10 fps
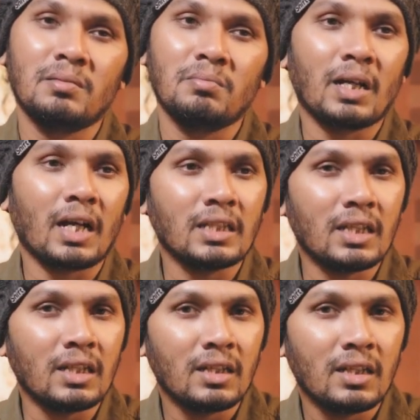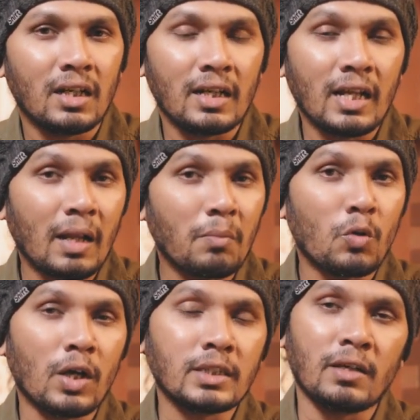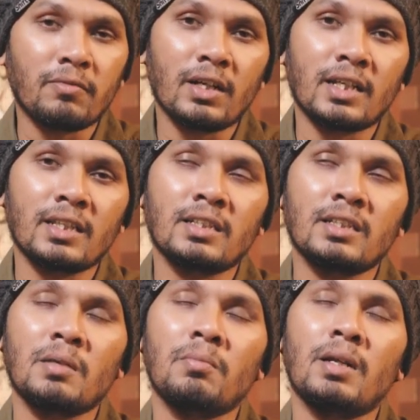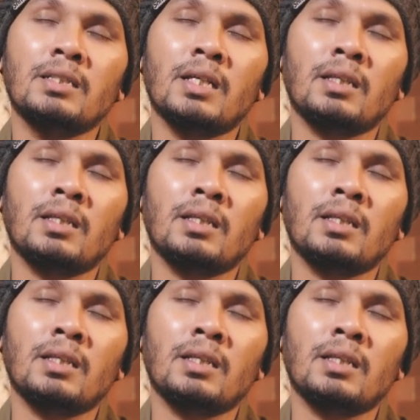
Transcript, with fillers: Makanya dalam doa safar kita sedang belajar